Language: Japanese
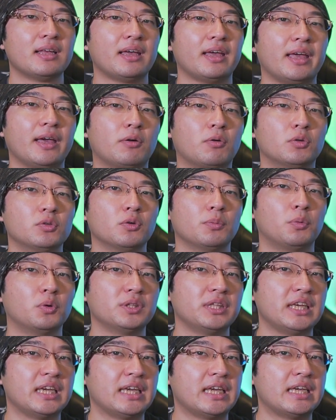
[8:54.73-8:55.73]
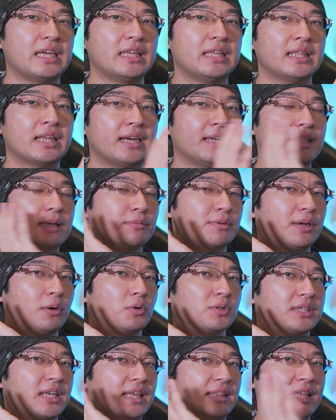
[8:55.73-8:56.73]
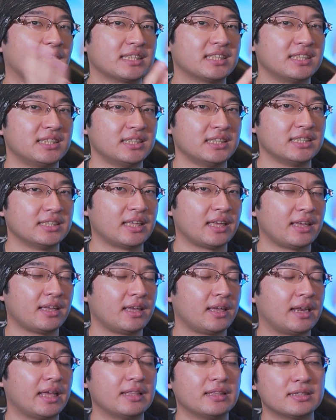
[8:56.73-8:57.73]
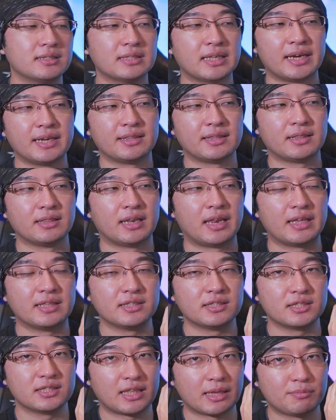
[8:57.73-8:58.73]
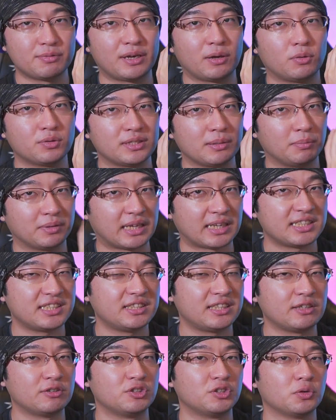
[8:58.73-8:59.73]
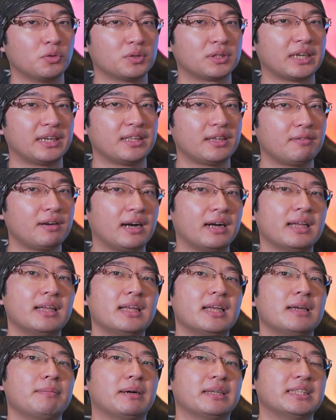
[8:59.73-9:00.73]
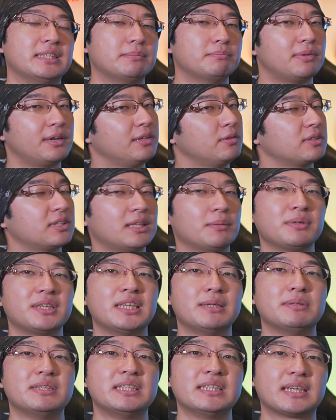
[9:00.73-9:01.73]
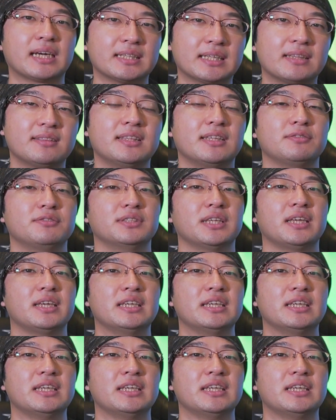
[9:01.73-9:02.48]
えー、このボディ内手ブレ補正なしで、レンズ内、レンズ手ブレ補正もなしっていう状態では、まあ、ジンバルりの世代も厳しいかなっていうね、